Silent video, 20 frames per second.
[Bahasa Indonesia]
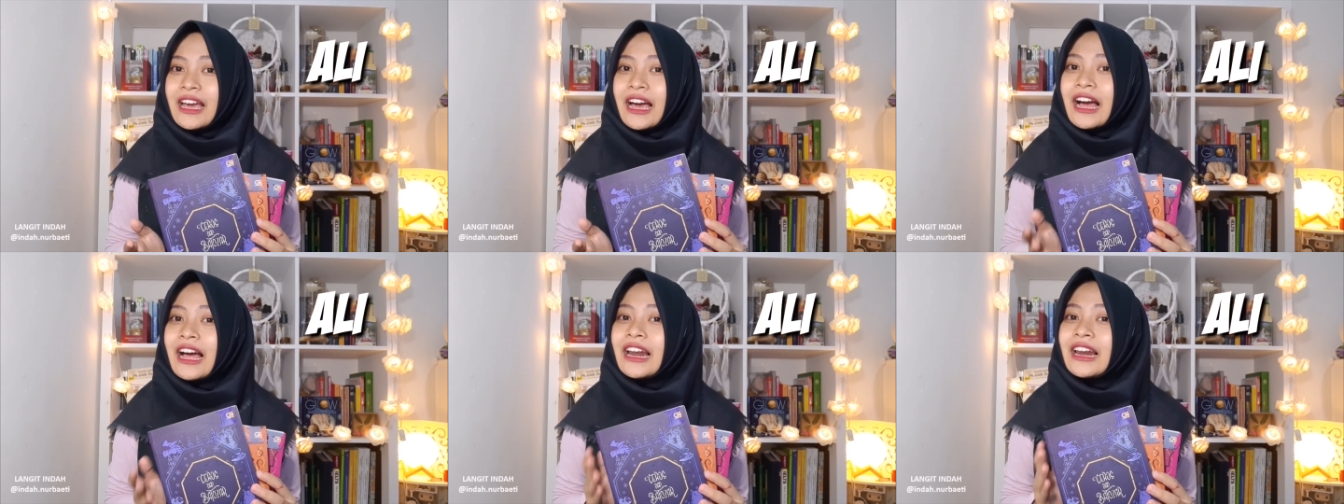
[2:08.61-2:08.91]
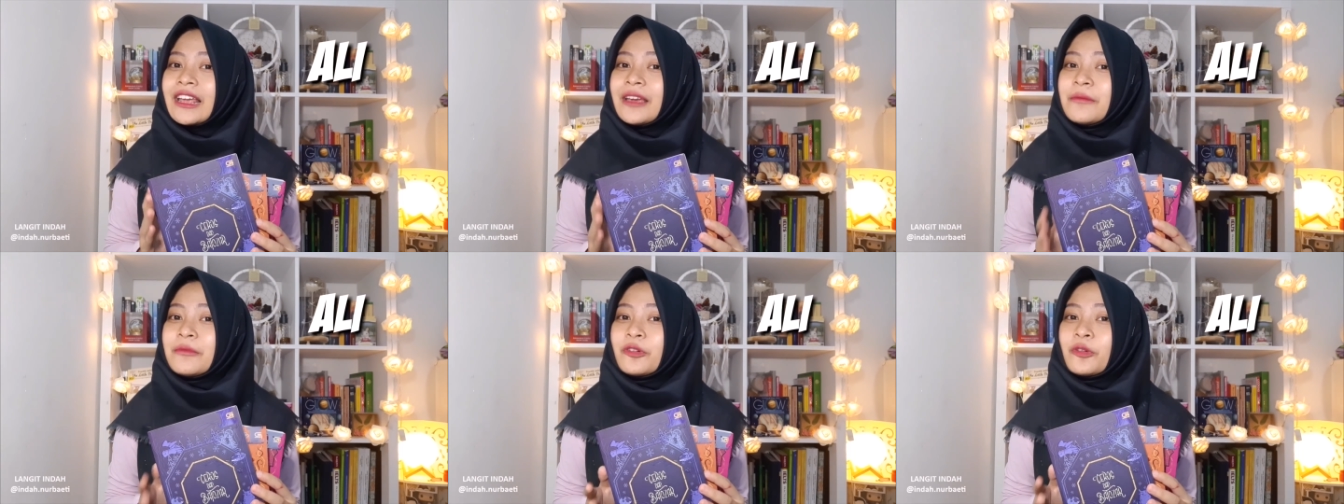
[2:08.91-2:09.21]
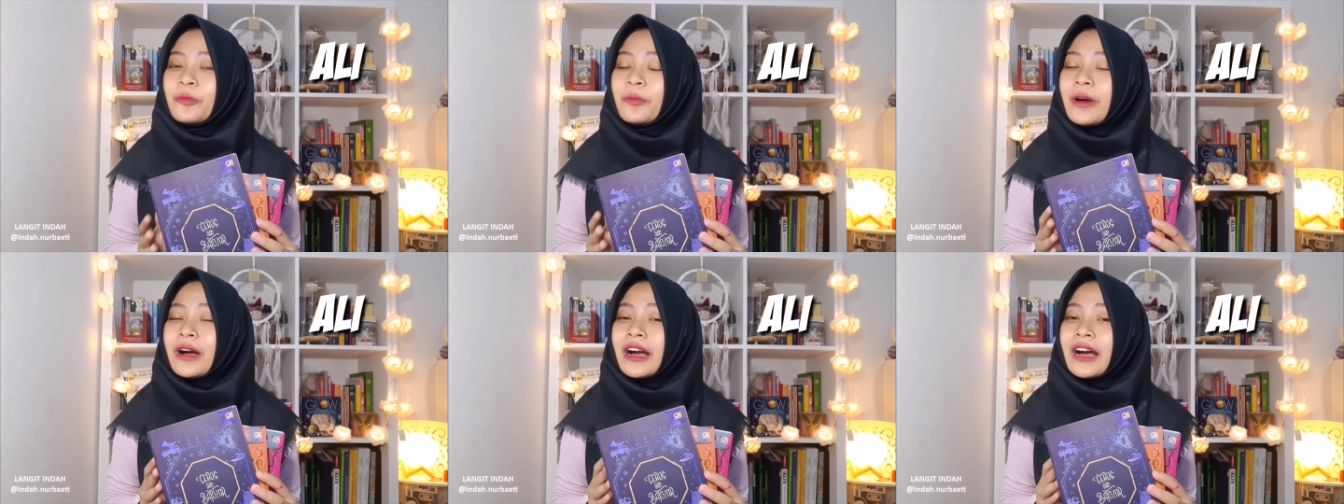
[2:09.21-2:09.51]
Ali
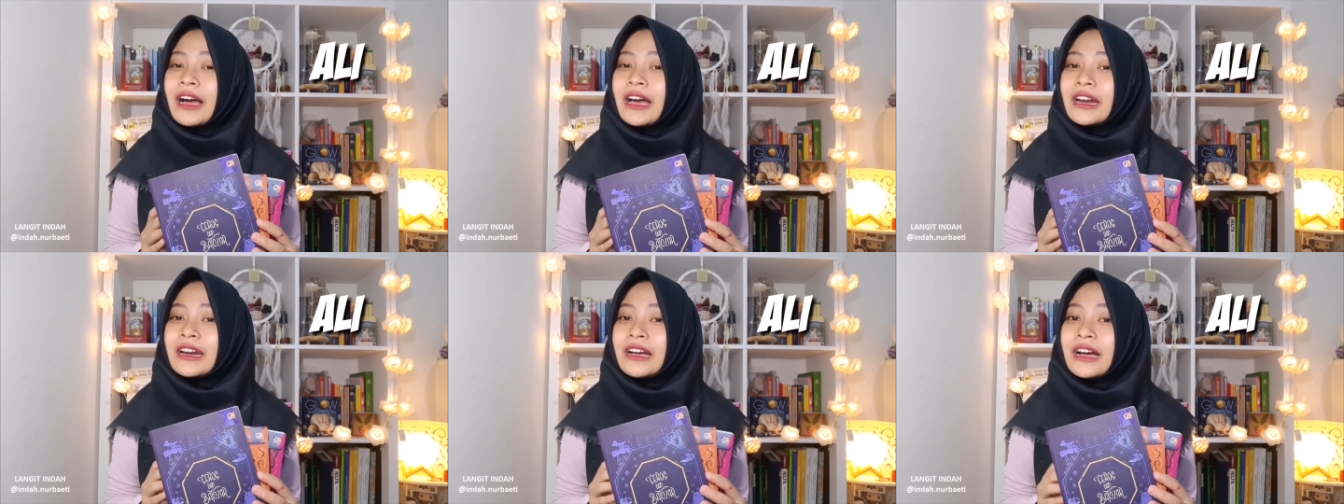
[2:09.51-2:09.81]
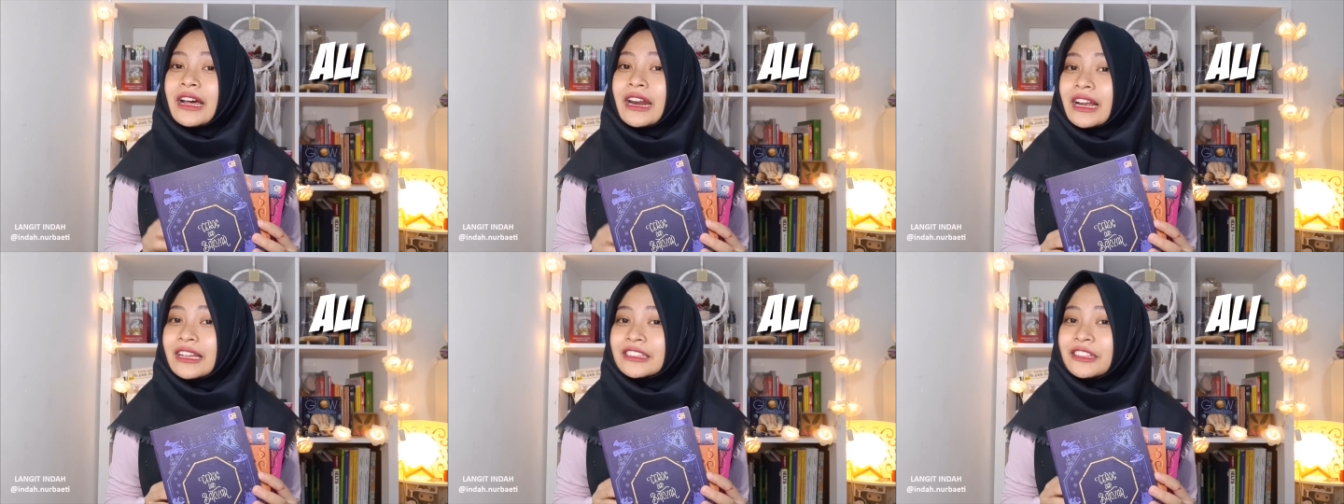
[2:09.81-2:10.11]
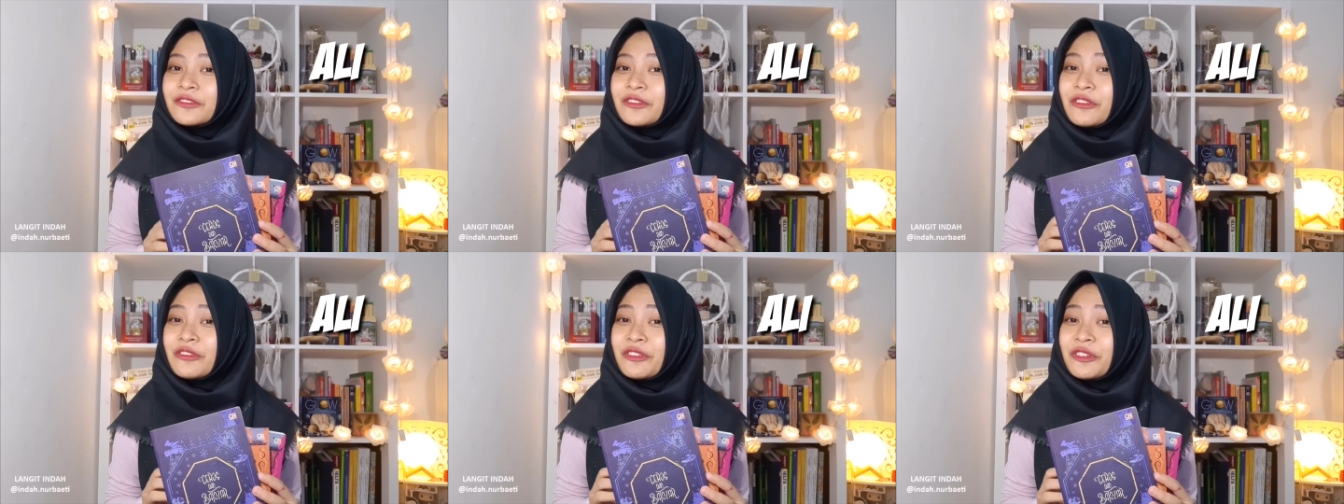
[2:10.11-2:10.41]
merupakan
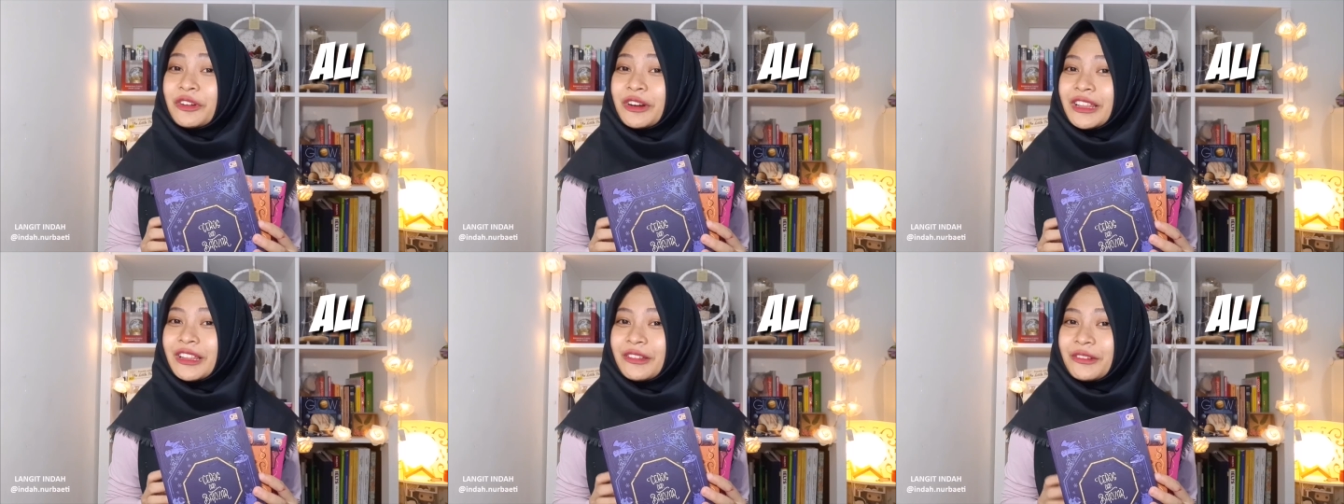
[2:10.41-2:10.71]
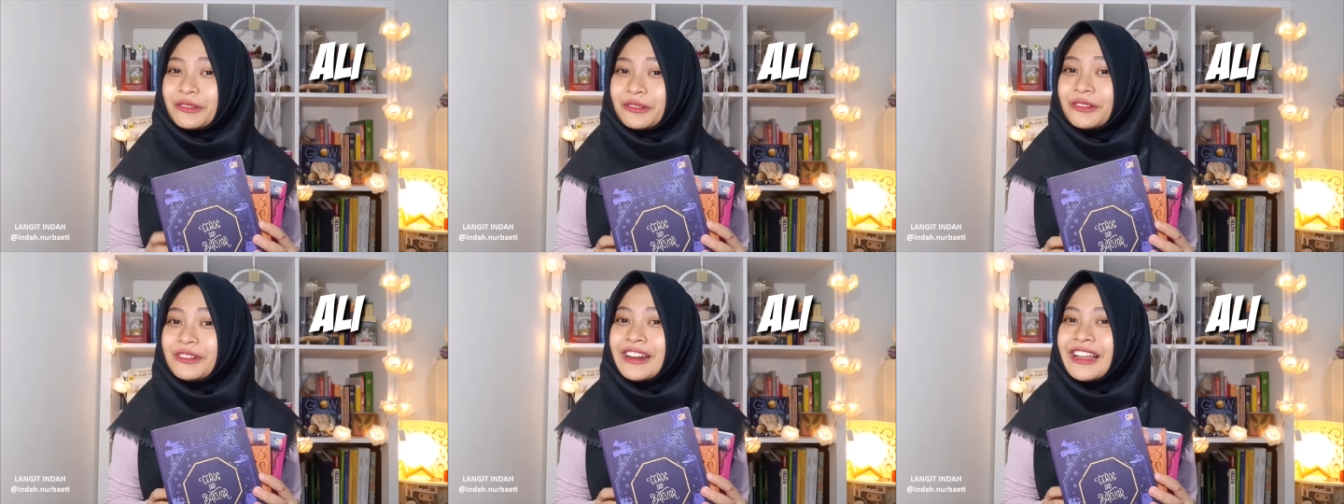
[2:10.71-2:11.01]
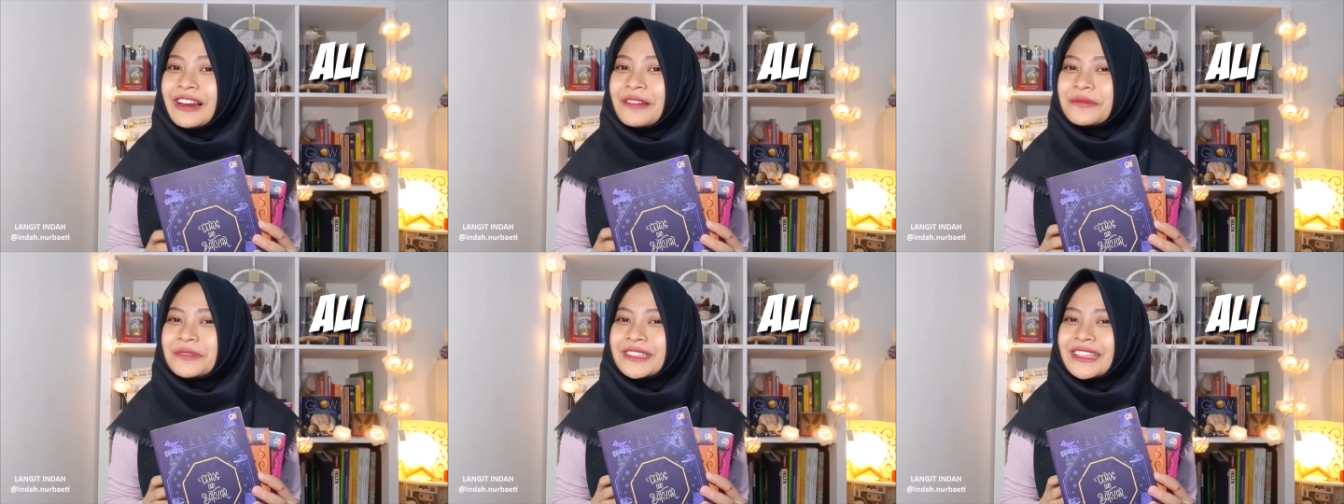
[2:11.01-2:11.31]
karakter favoritku
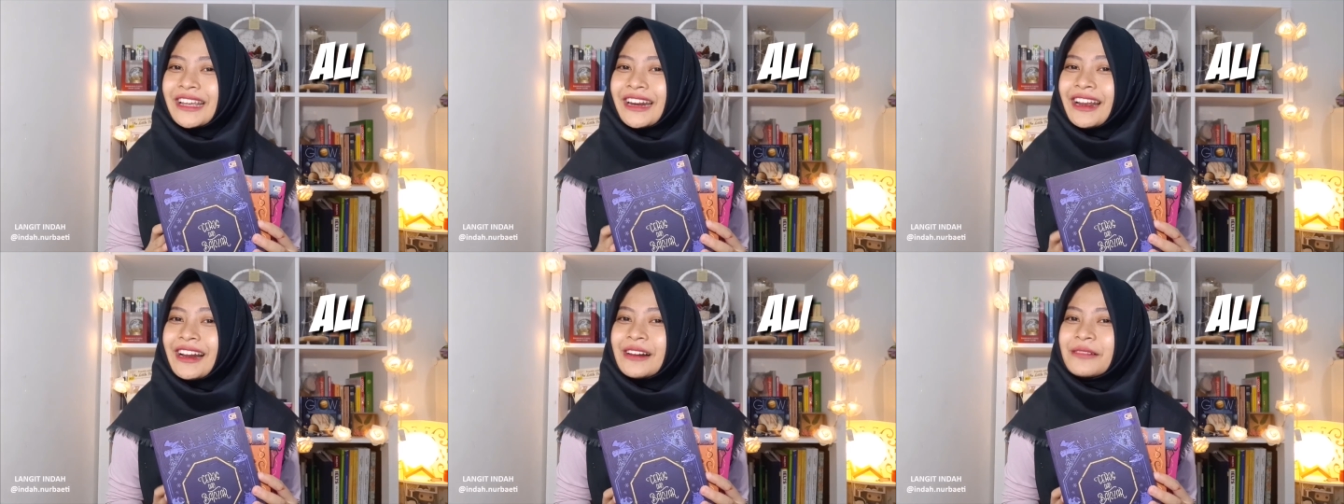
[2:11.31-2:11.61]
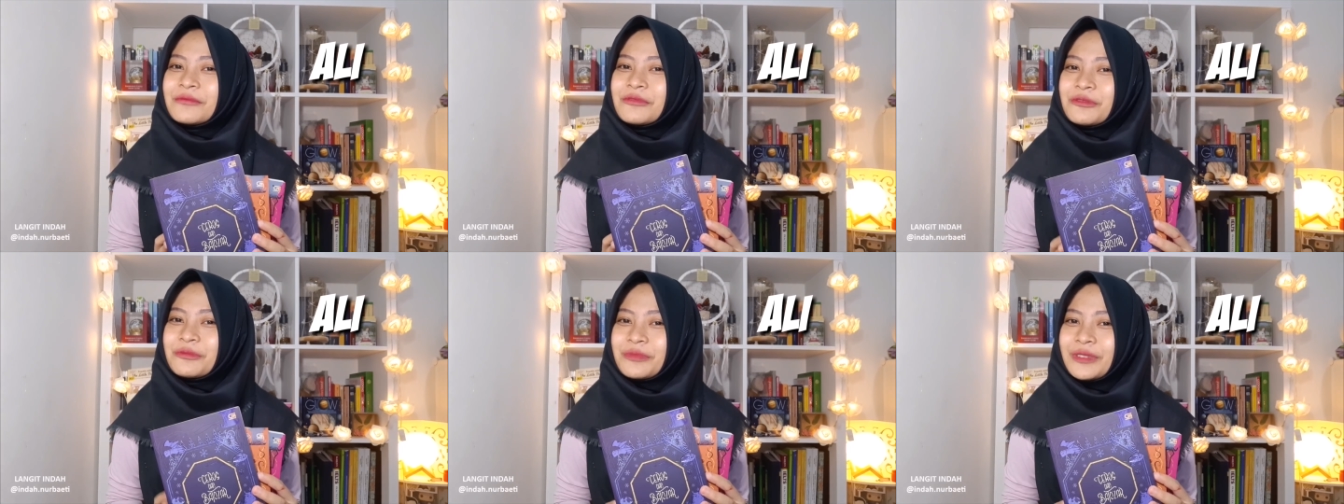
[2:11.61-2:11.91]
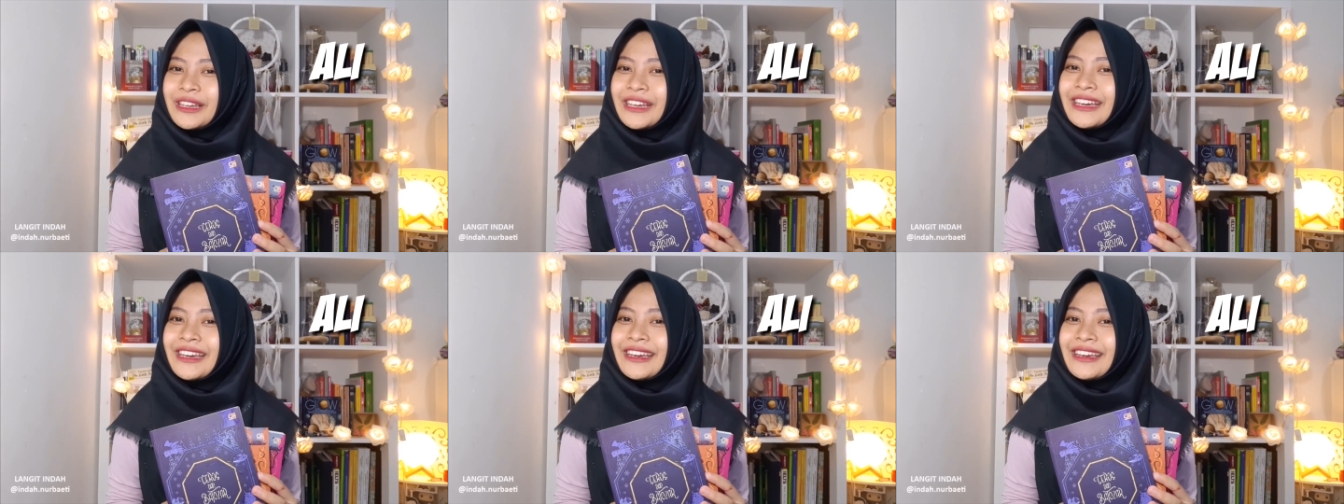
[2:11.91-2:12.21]
dalam serial
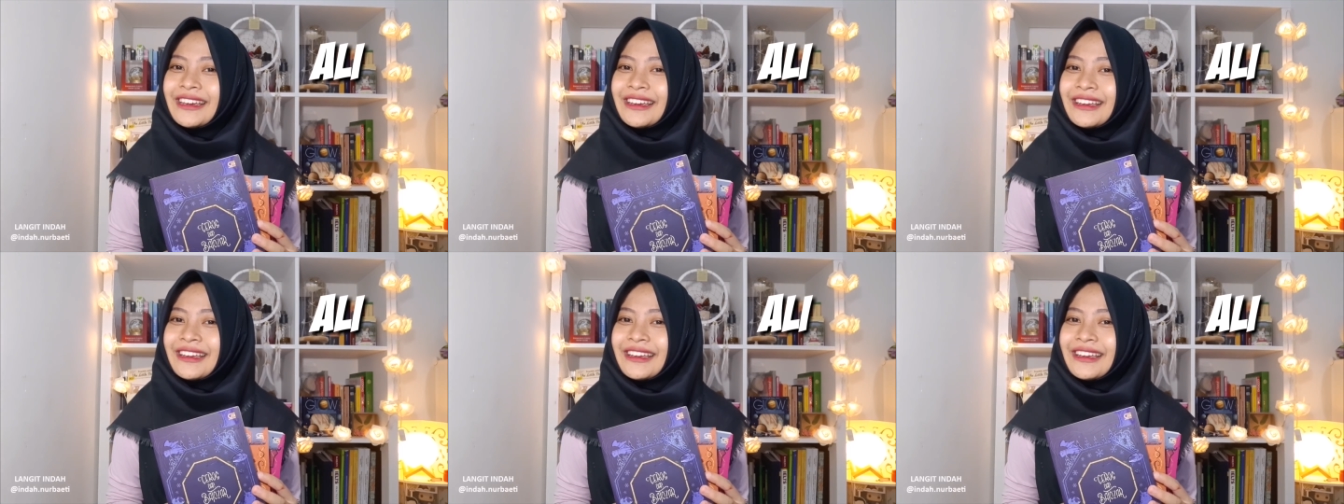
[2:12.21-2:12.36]
Bumi.